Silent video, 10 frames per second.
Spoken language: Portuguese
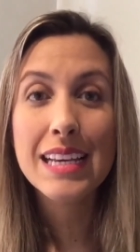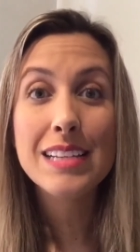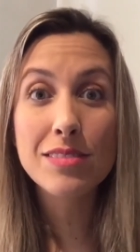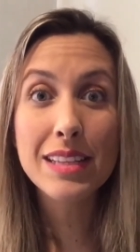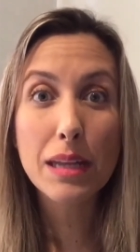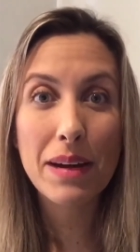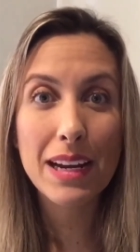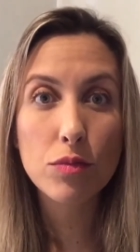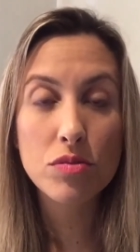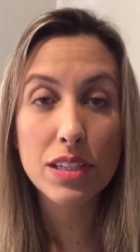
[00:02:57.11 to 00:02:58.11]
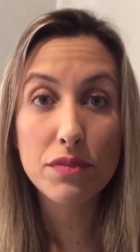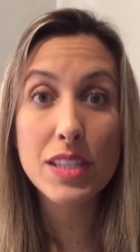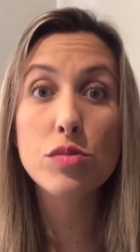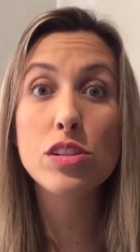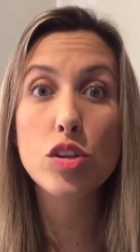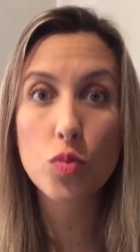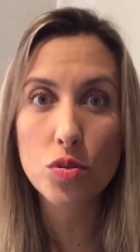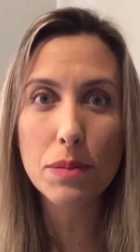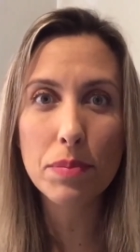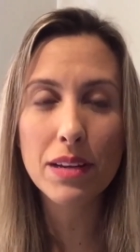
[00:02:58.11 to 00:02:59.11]
Se você trabalha com serviço, esse
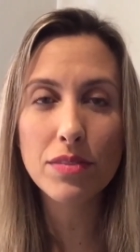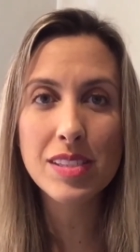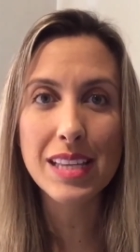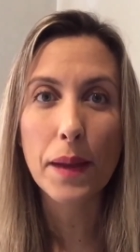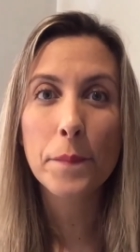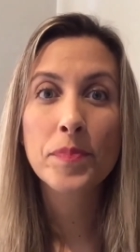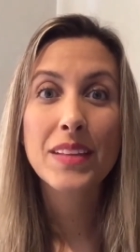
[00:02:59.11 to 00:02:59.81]
curso é para você.